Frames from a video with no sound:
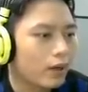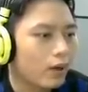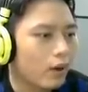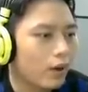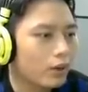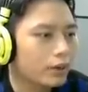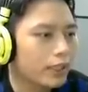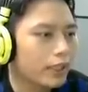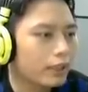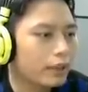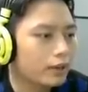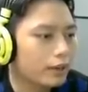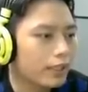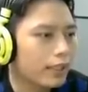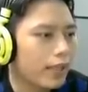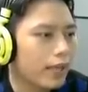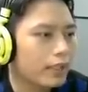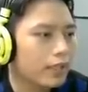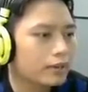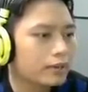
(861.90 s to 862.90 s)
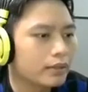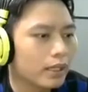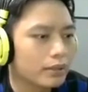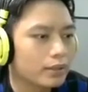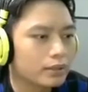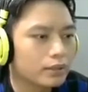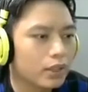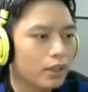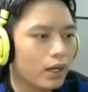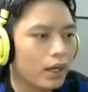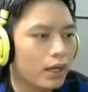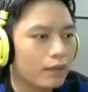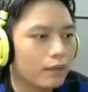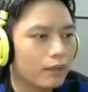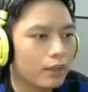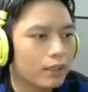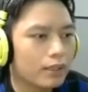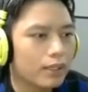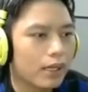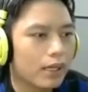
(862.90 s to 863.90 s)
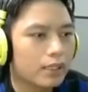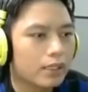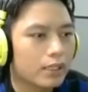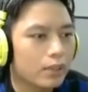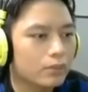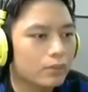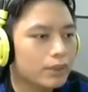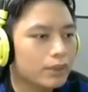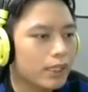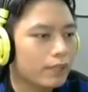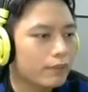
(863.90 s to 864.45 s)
và ulti từ Lila trượt rồi và Hk không